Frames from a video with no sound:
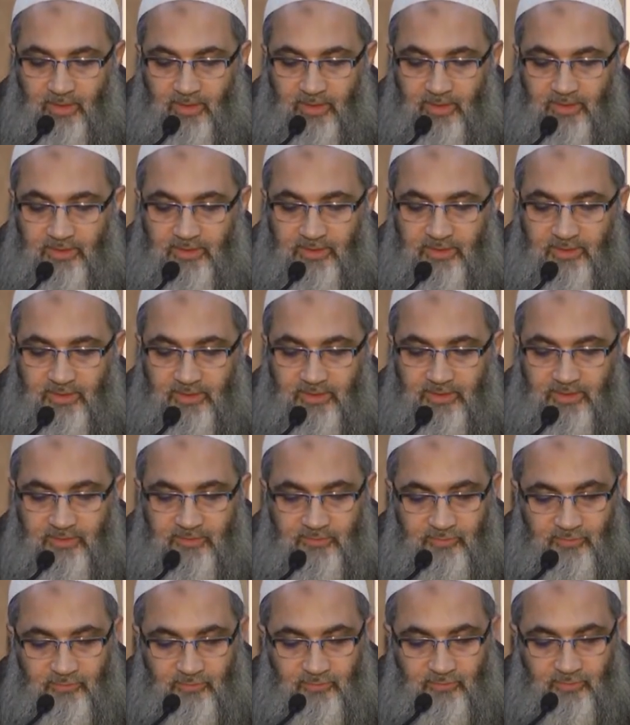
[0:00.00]
هذا
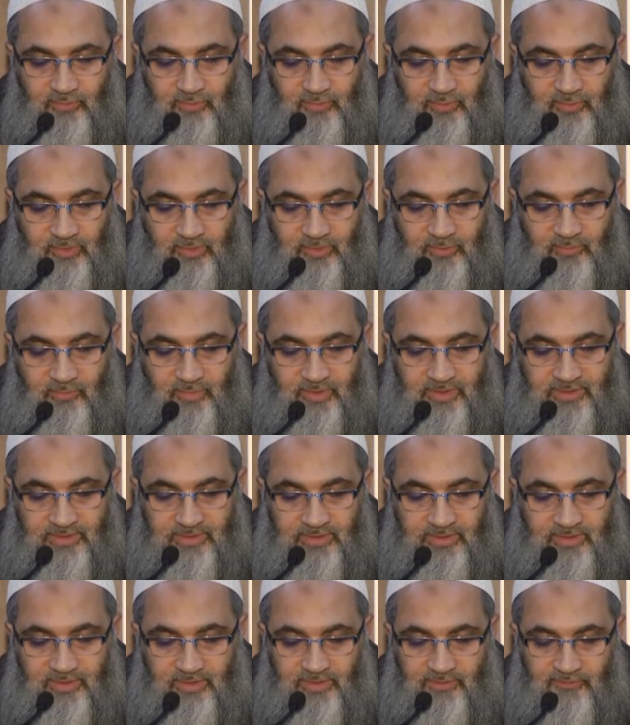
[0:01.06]
الحديث هو ما
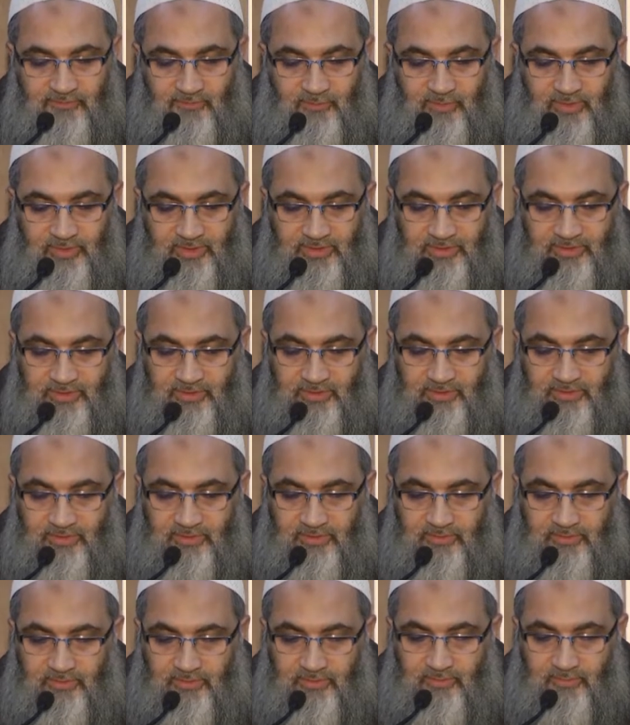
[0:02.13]
سنقف عليه
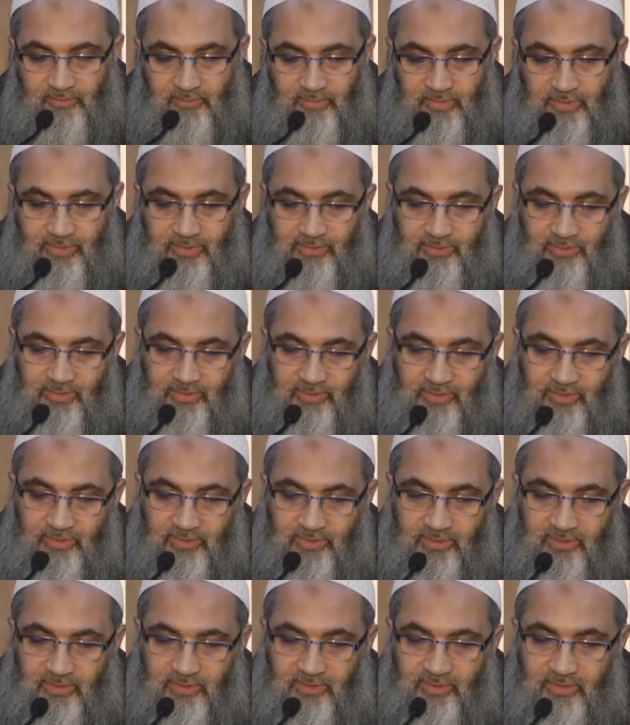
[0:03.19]
بعض
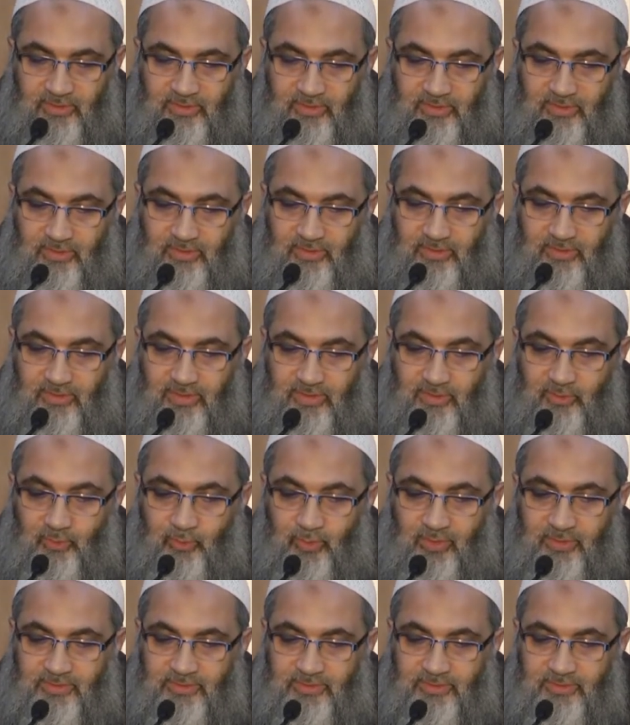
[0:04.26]
آه،
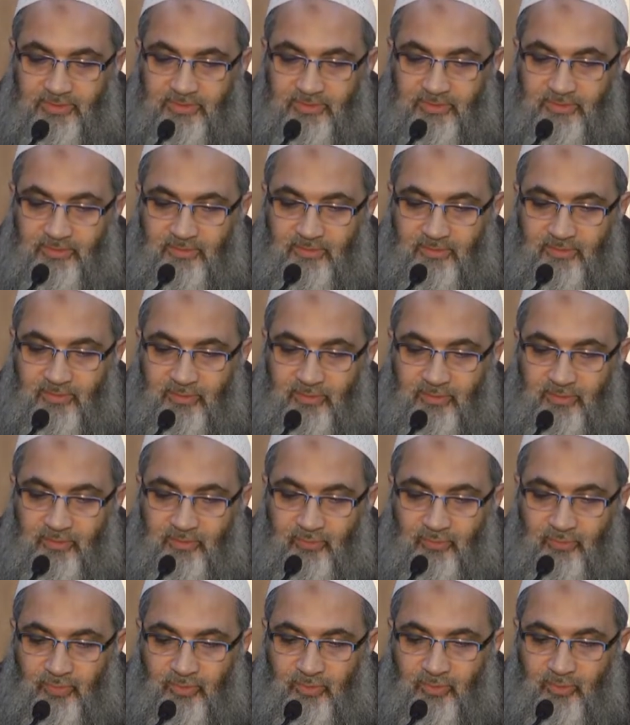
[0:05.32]
الوقت
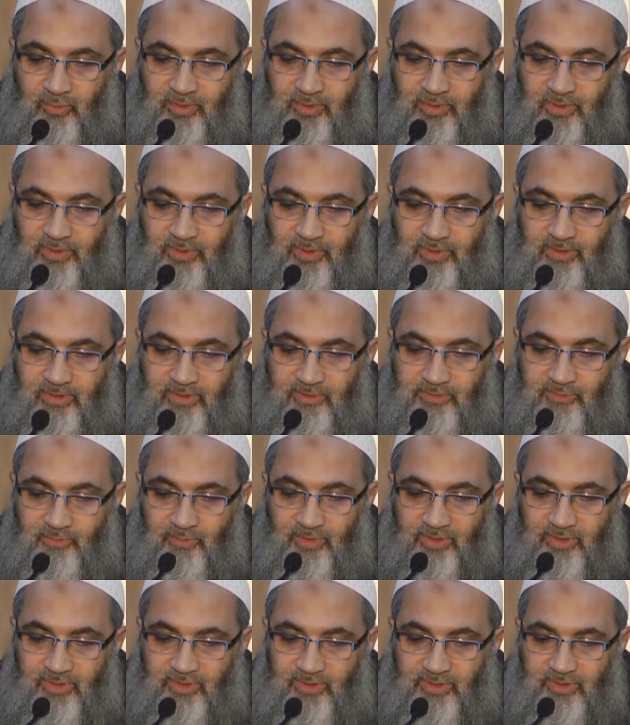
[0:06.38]
وهو نهاية
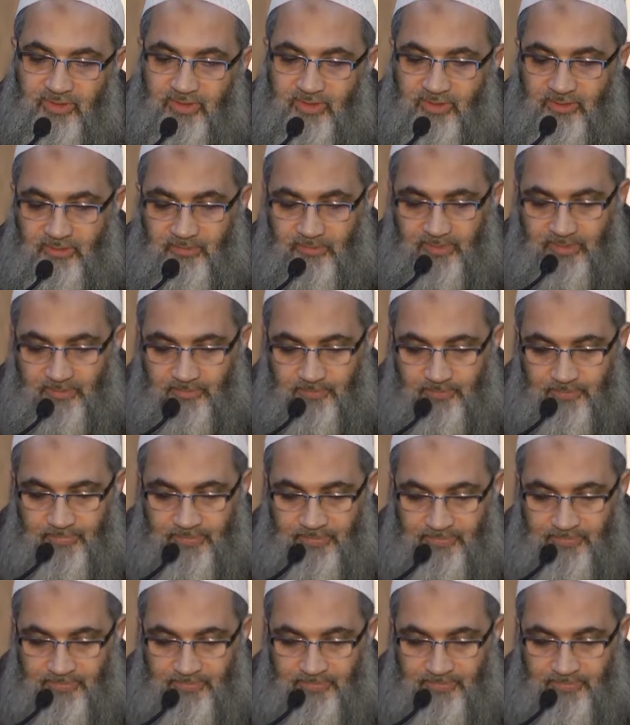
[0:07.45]
هذا الباب